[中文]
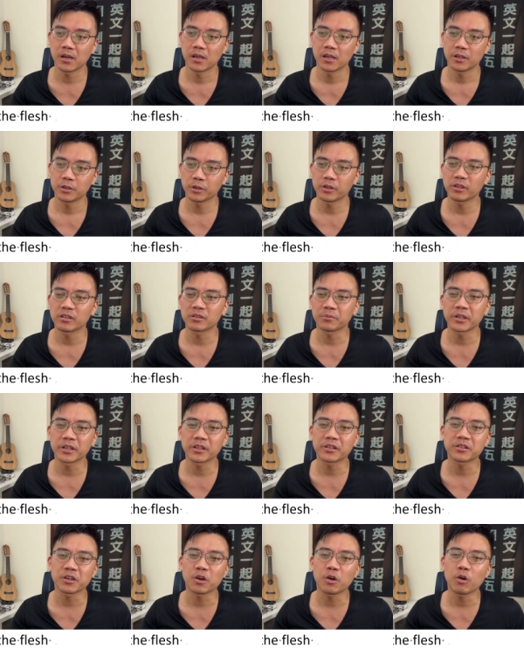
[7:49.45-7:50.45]
所以有这么一个
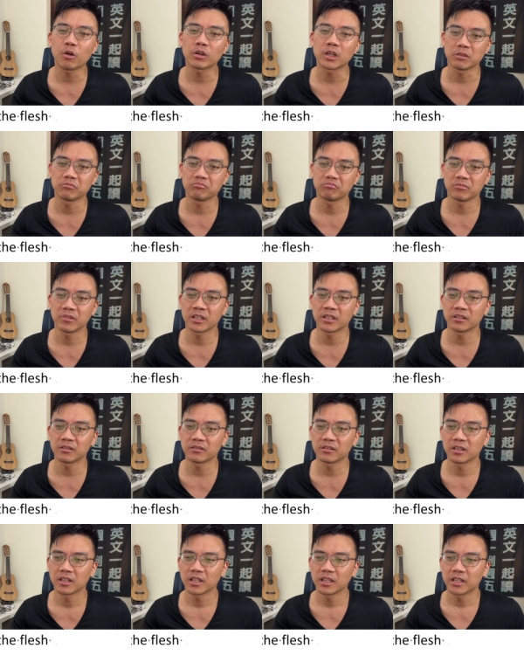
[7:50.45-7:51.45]
新功能，一个
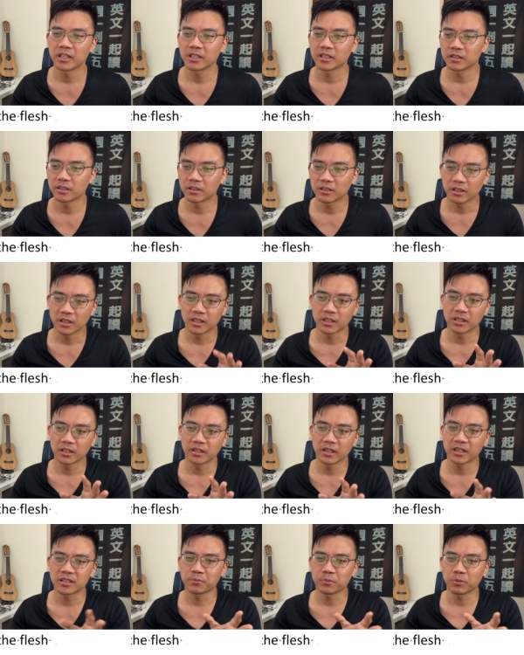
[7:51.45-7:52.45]
一个一个
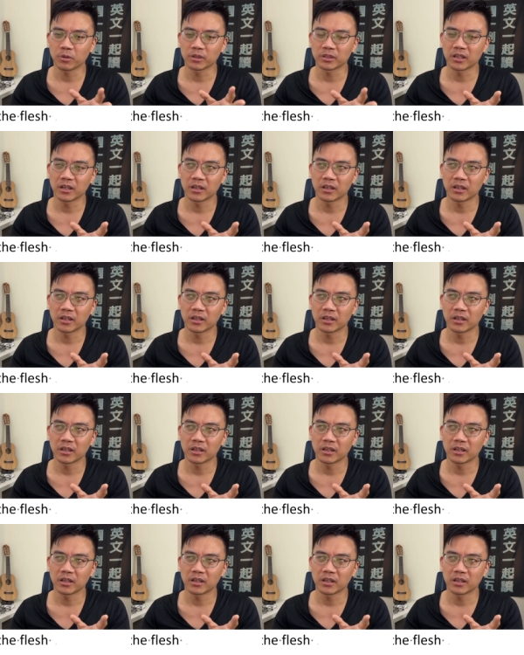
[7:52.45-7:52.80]
Explore 的。